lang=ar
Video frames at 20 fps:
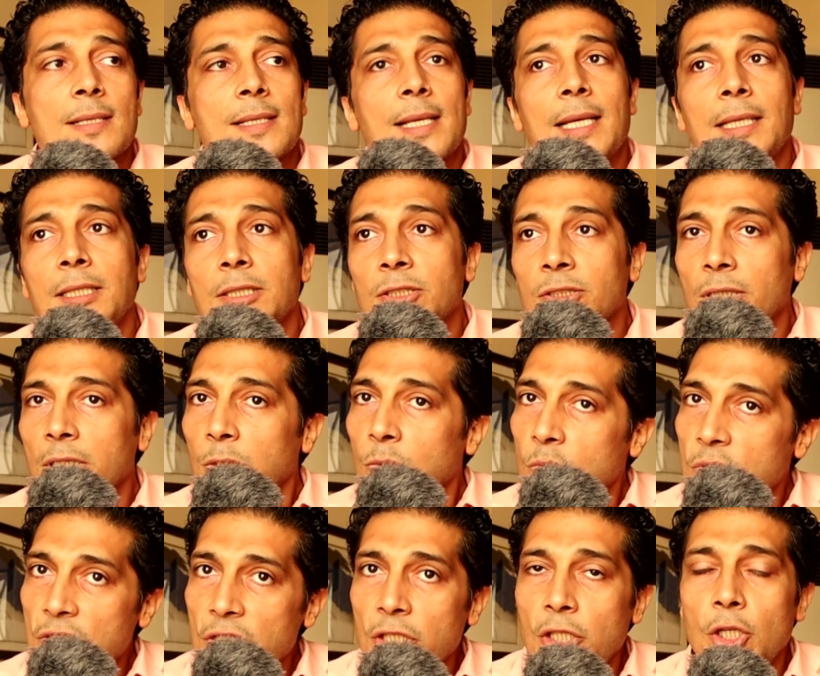زي
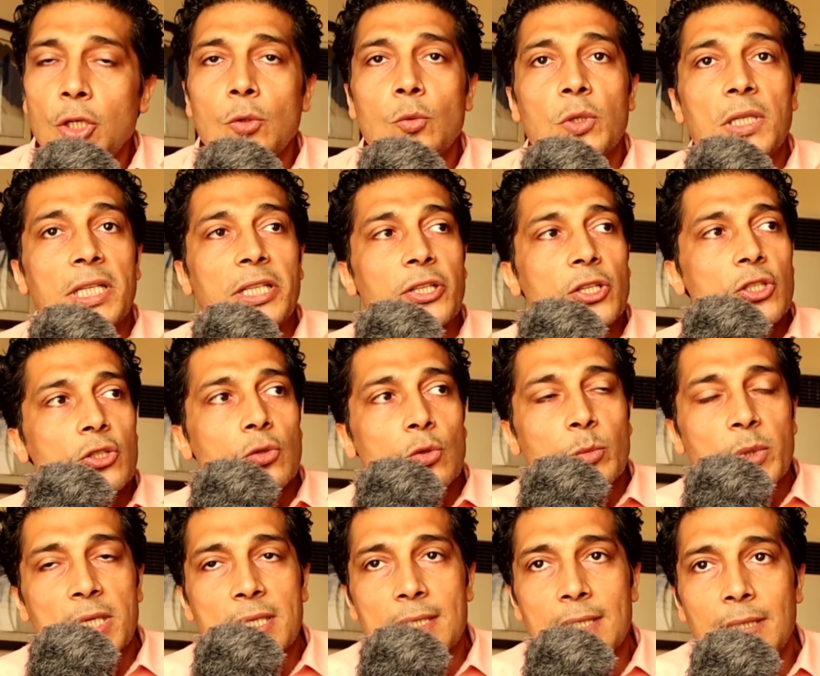التيلوزين
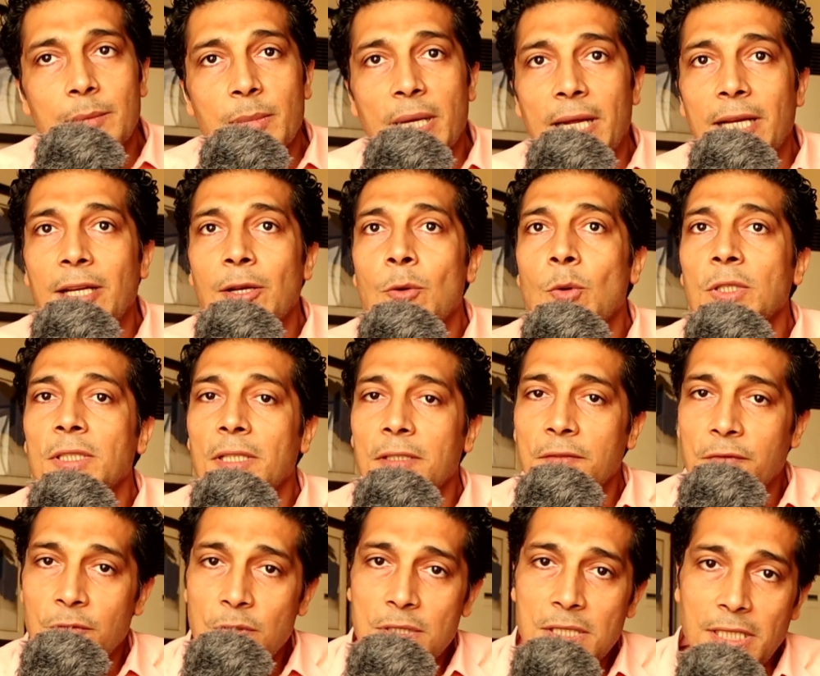والإريثروميسين مع إن هو
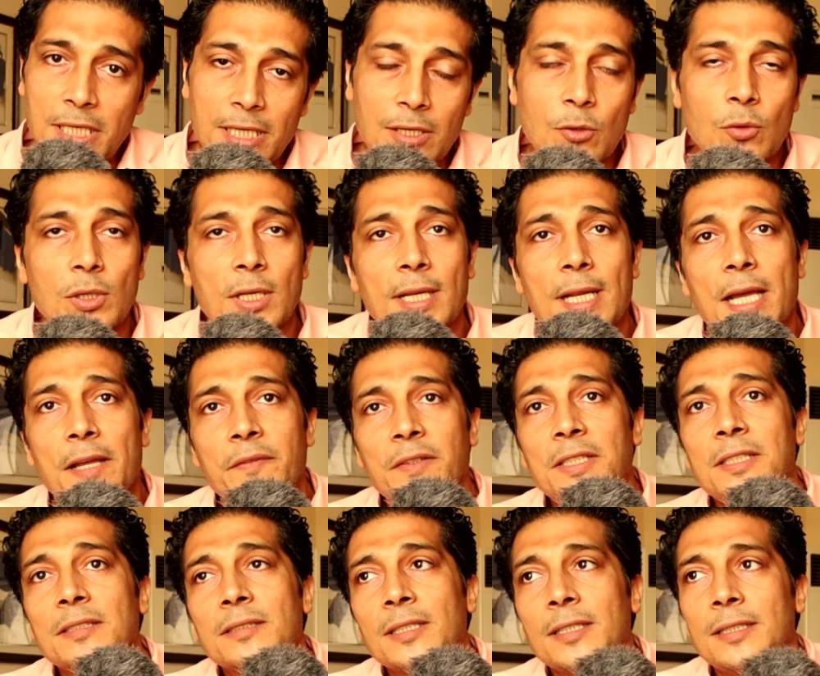تنفسي إحنا كلنا
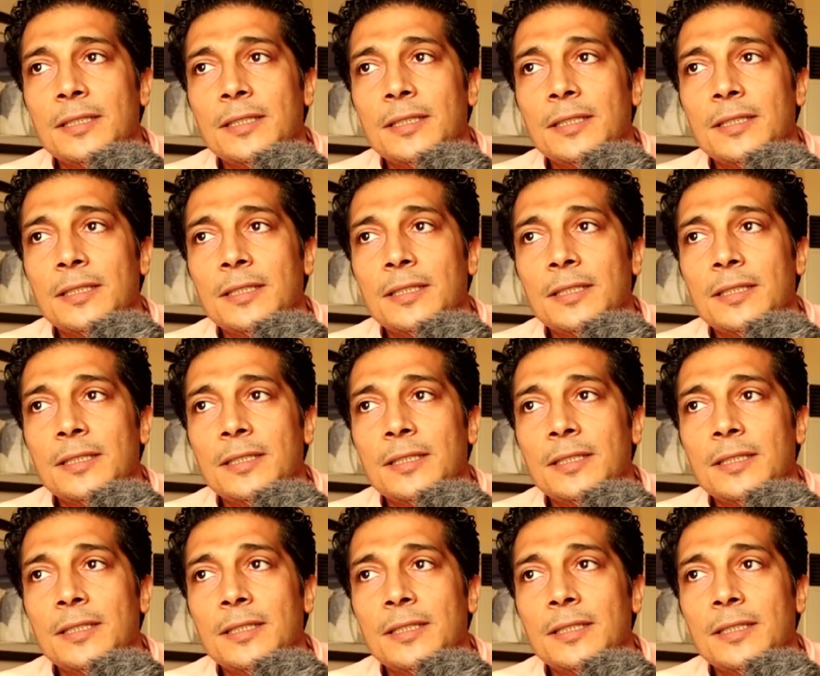عارفين